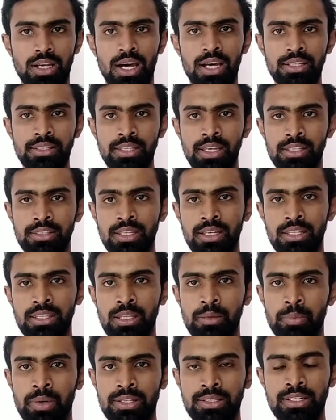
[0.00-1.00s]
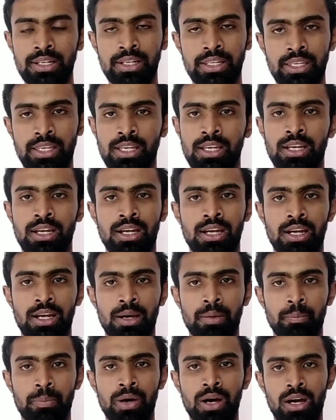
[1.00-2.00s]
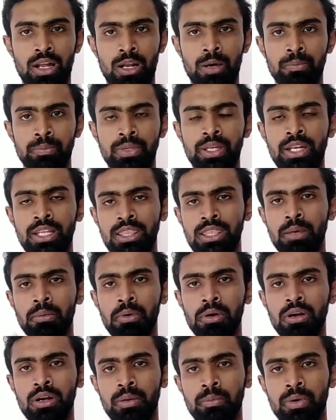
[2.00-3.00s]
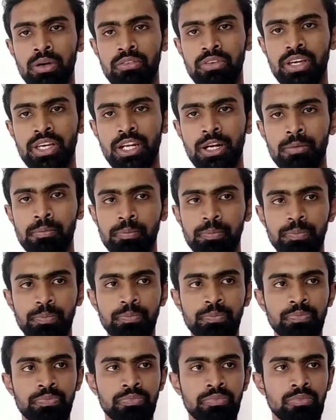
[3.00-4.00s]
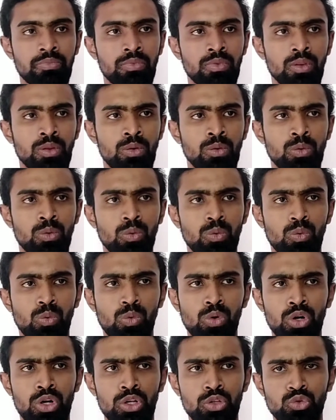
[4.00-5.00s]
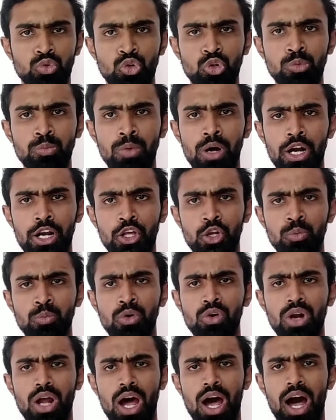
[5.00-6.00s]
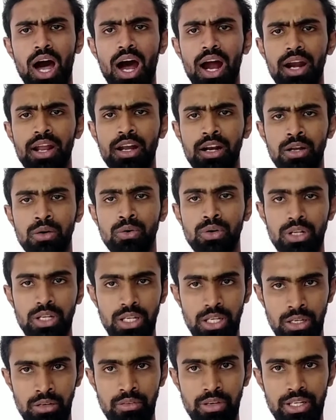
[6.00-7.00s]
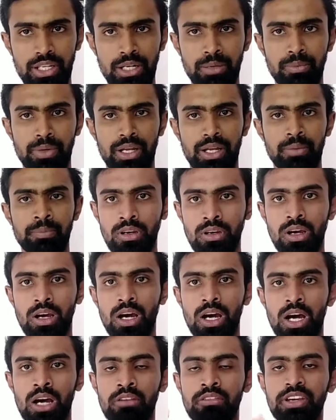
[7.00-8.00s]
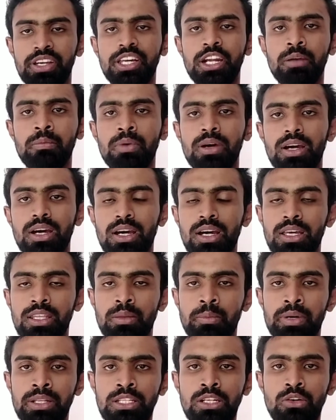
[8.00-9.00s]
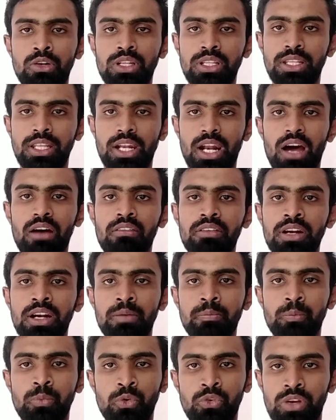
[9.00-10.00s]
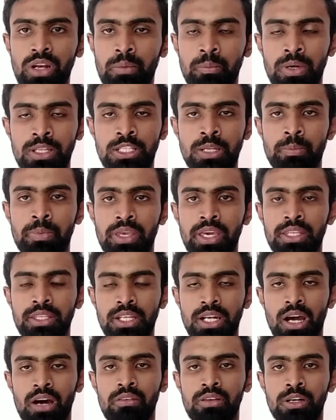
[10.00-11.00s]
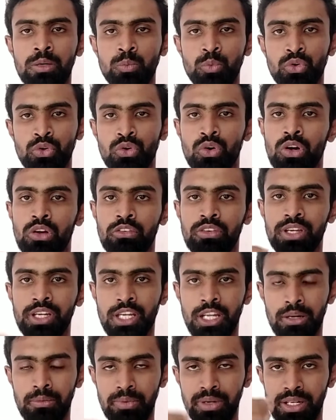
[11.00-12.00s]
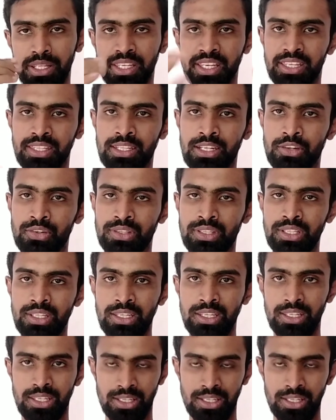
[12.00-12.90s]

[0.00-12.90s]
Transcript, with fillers: கார்த்தியாக தான் இந்த படத்தில் நீங்கள் பார்க்கலாம் தென் இந்த பக்கம் நம்ம விக்ரம் ஒரு துரும்பான ரொம்ப ஒரு ஹார்டான ஒரு விக்ரம்ங்க விக்ரம் இந்த படத்தில் இந்த ராவணன் மூவிலாம் பார்த்துருப்பீங்க அந்த ராவணன் மூவிலோட விக்ரமை நீங்கள் இதில் வந்து